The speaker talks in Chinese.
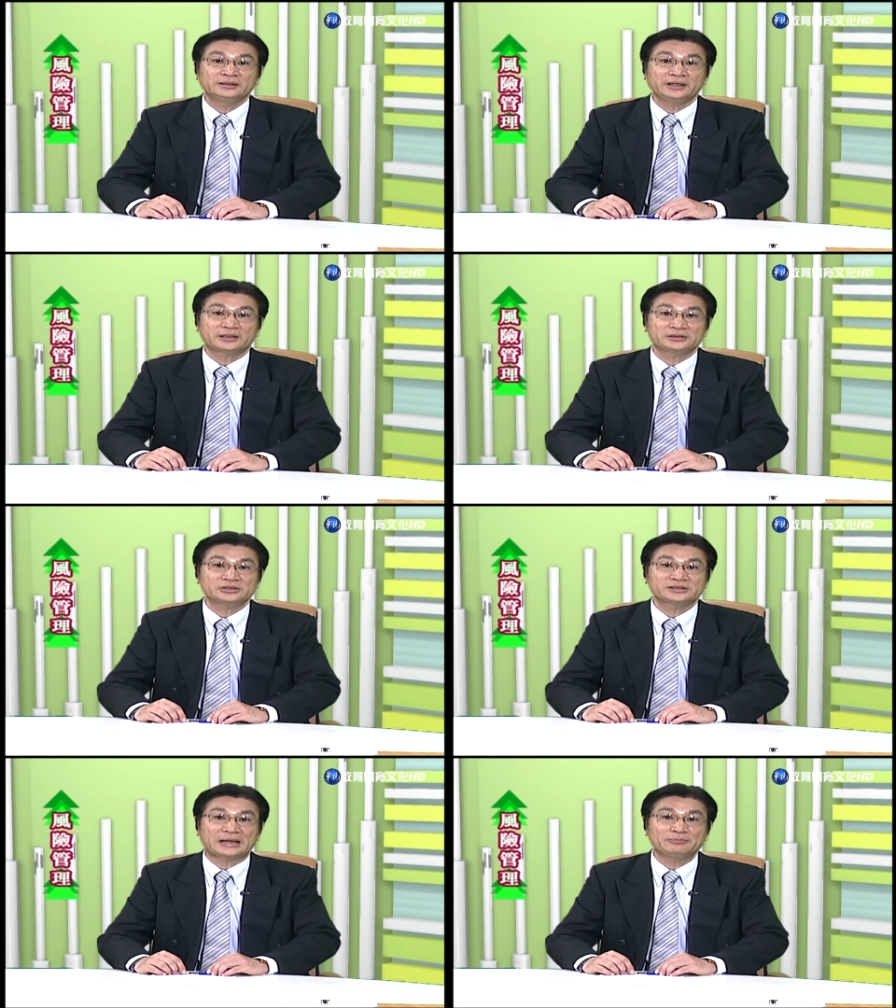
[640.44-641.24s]
第二个
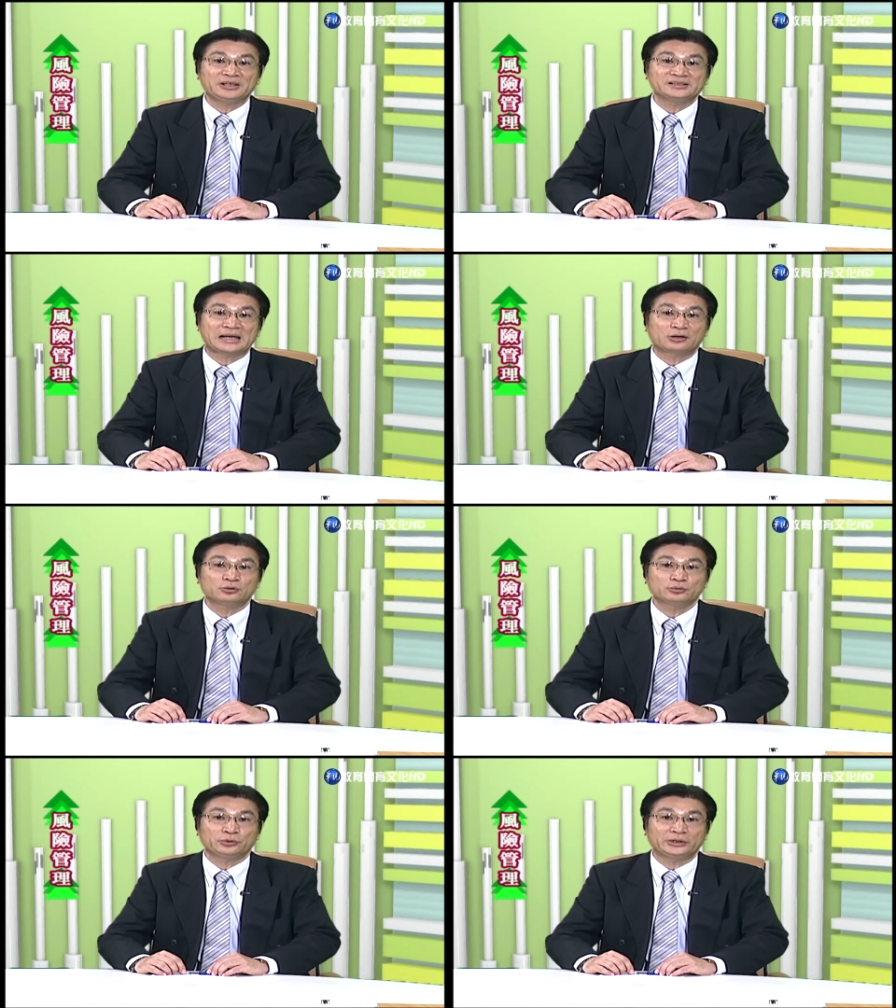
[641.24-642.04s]
是产品加
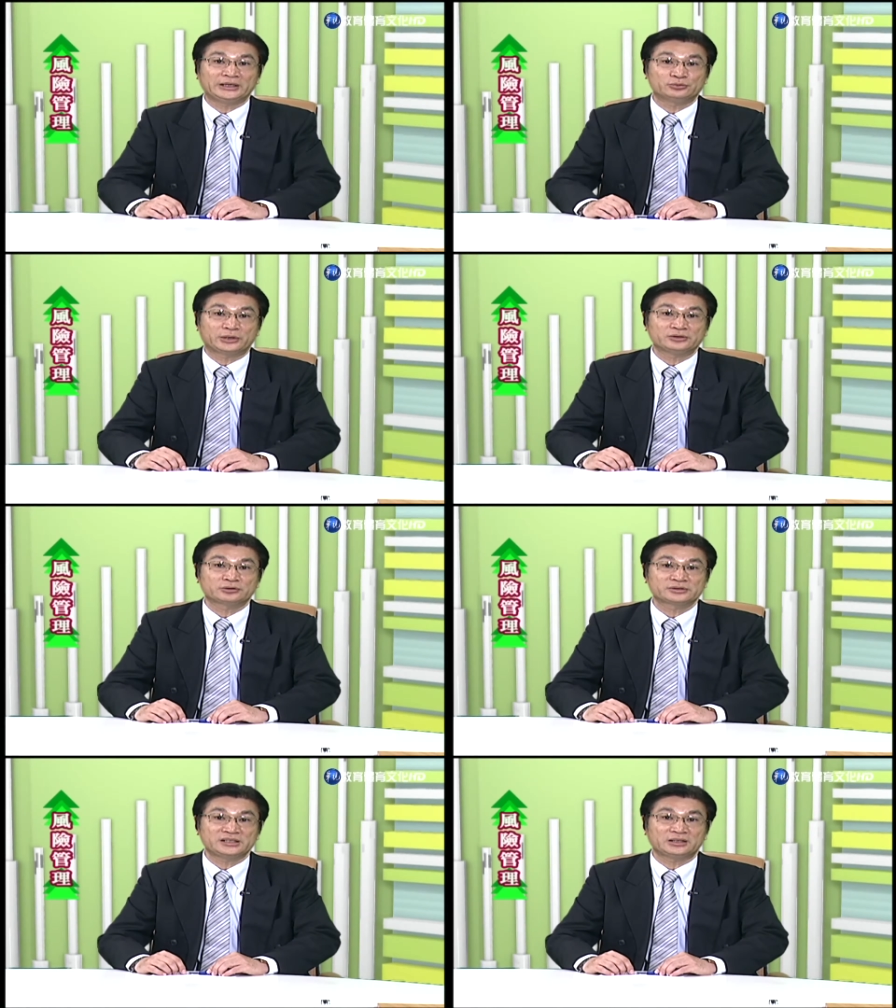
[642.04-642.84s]
工履历追
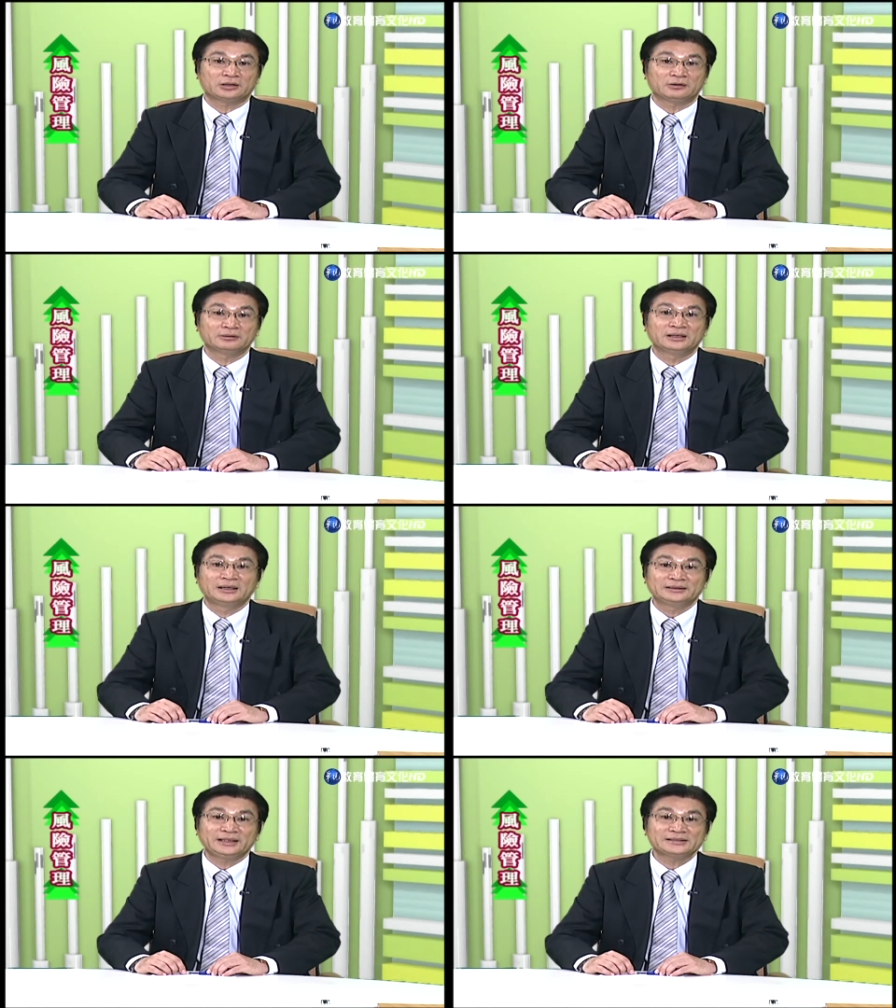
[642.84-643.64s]
踪系统，
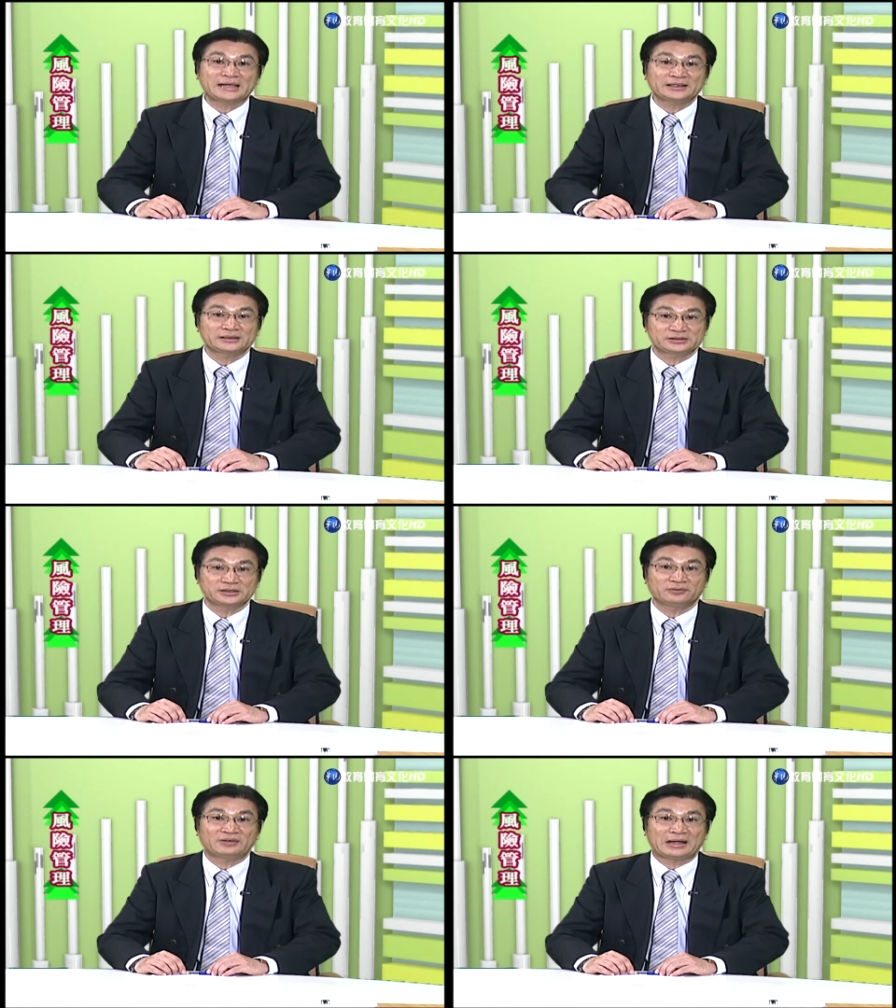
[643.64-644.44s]
第三个
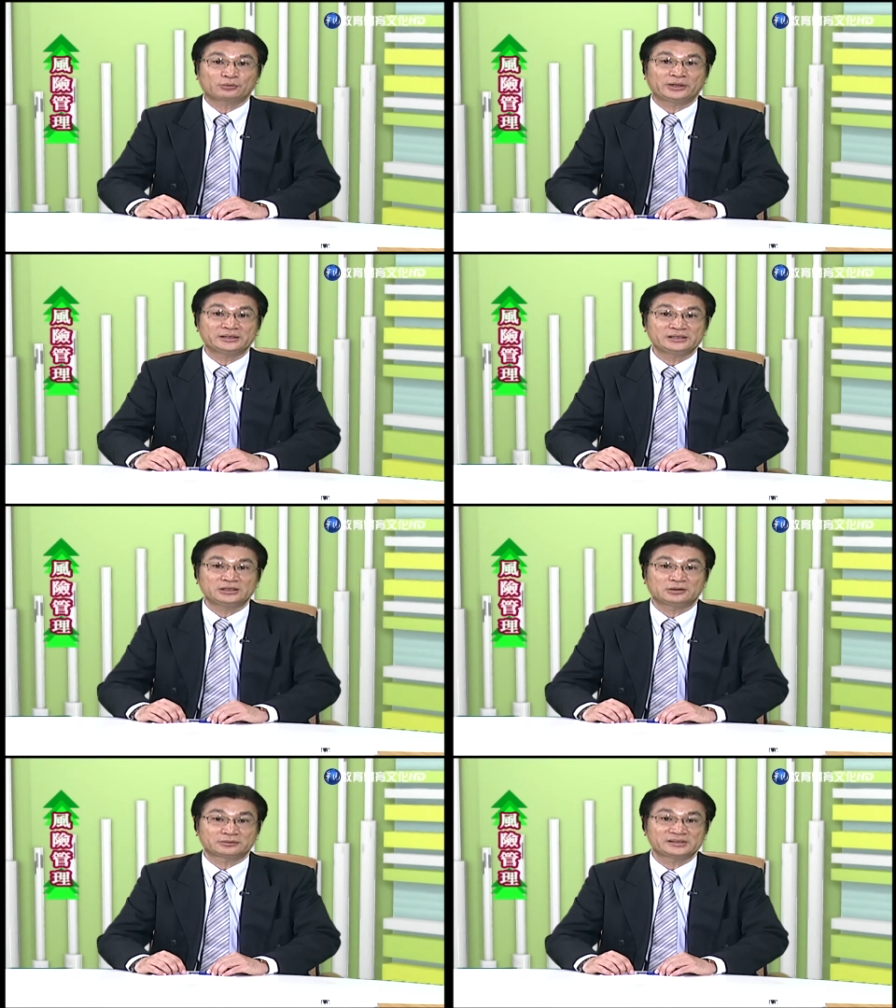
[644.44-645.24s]
是法规
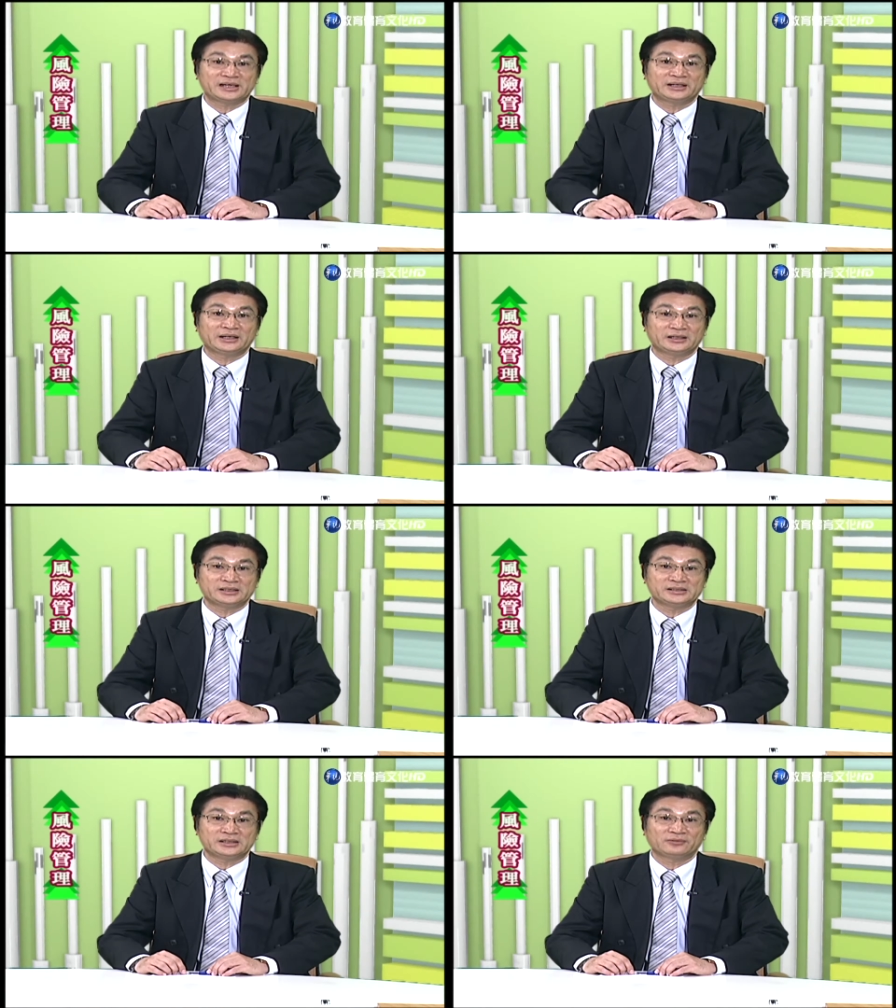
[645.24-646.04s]
系统建立
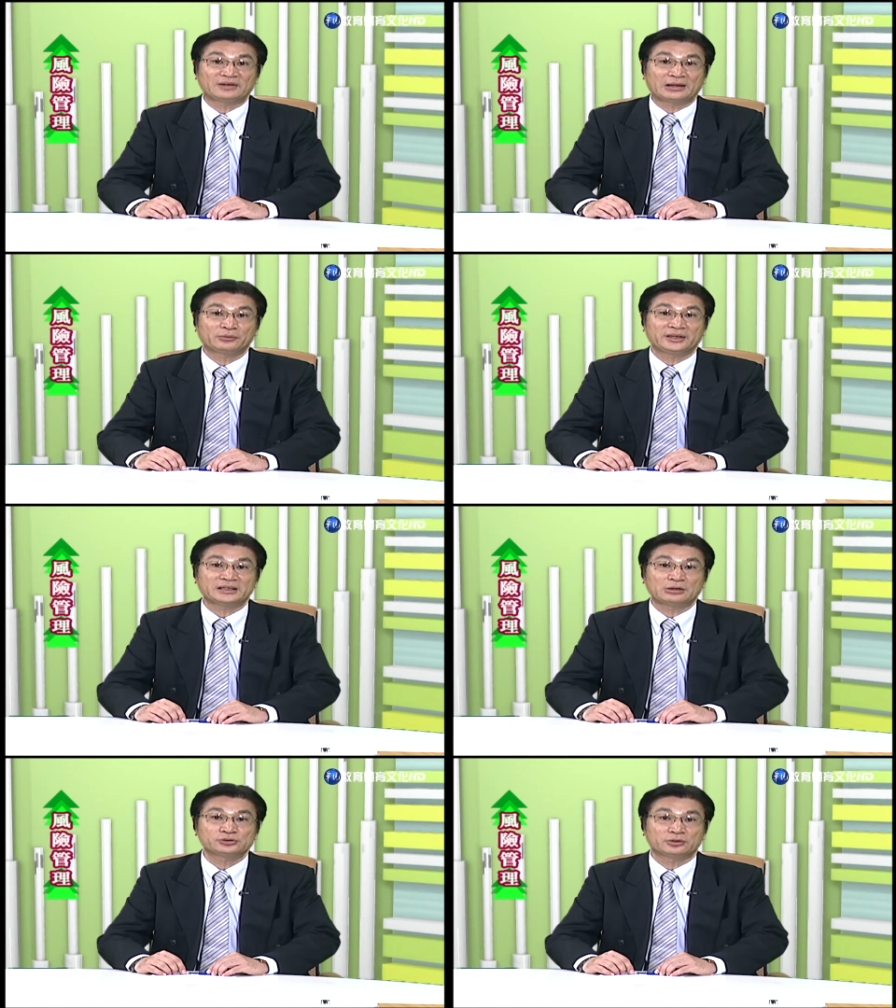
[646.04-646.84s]
以及法规
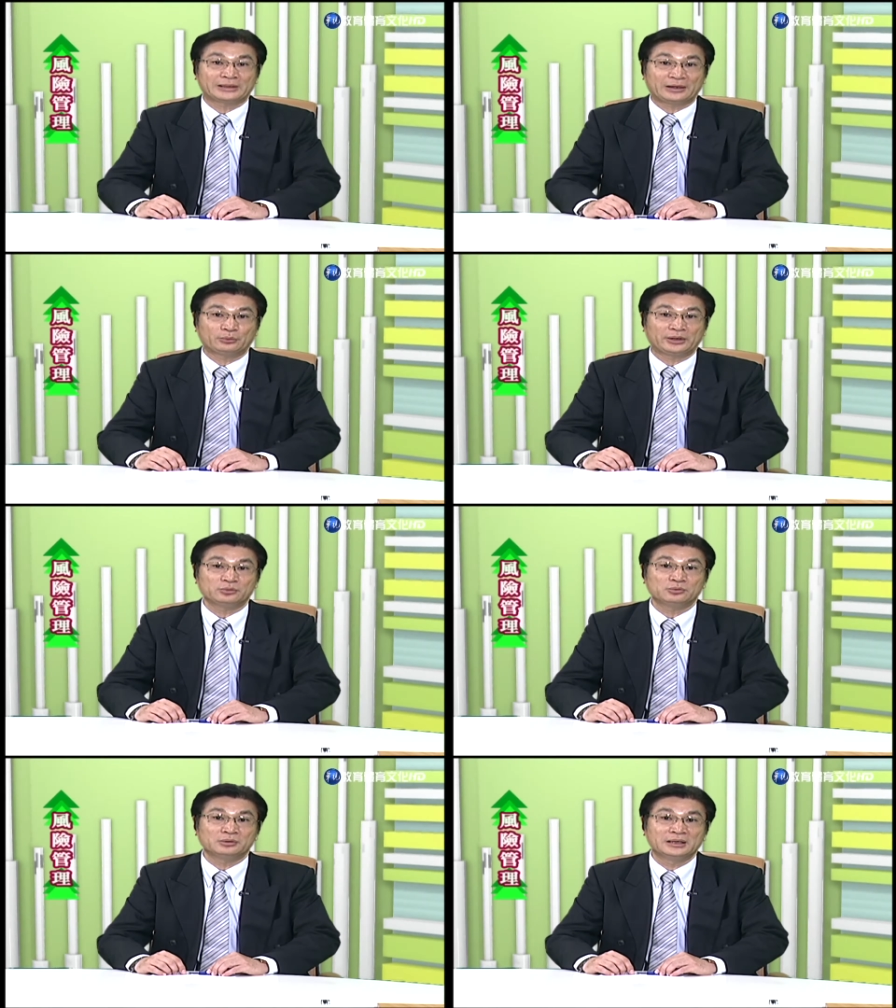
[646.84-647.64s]
要求来维
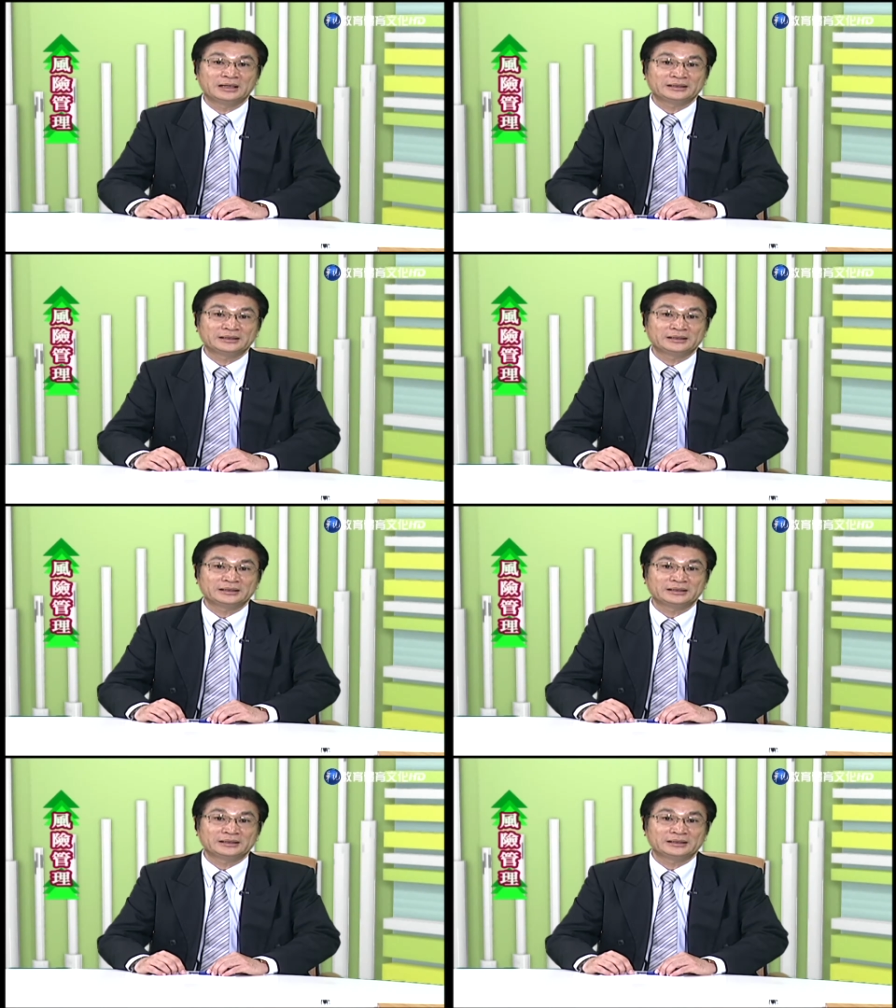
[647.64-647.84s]
护。